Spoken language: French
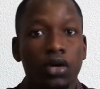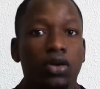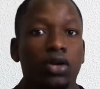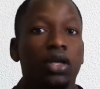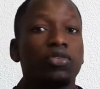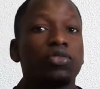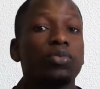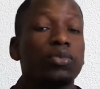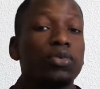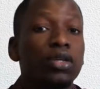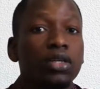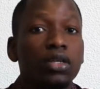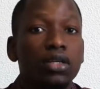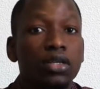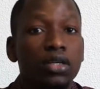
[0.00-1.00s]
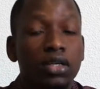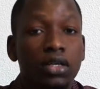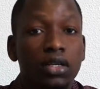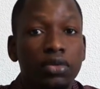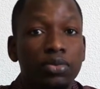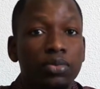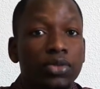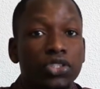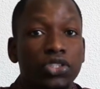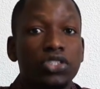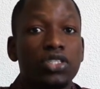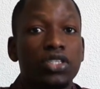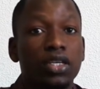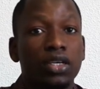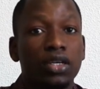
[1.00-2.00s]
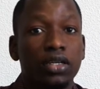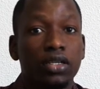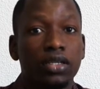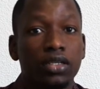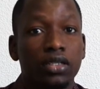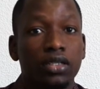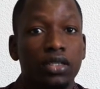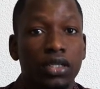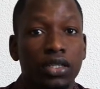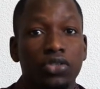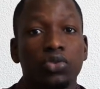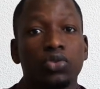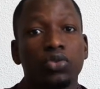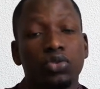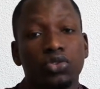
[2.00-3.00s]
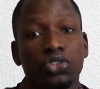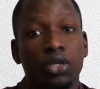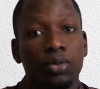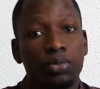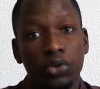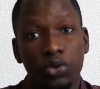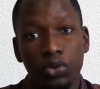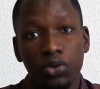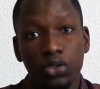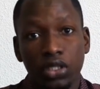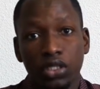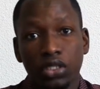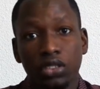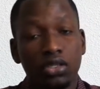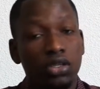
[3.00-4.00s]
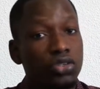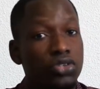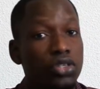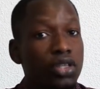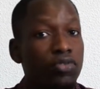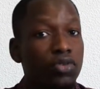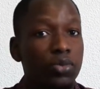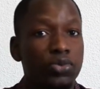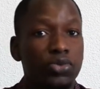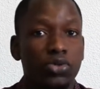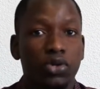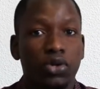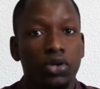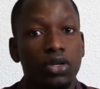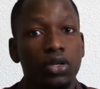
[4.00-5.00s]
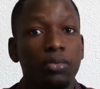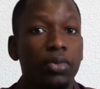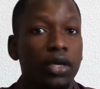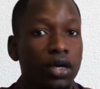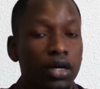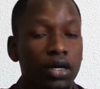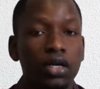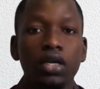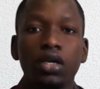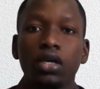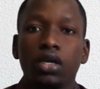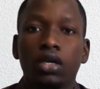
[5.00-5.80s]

Alors, la, fumagine, c'est euh, est un champignon qui euh, se développe sur le méa,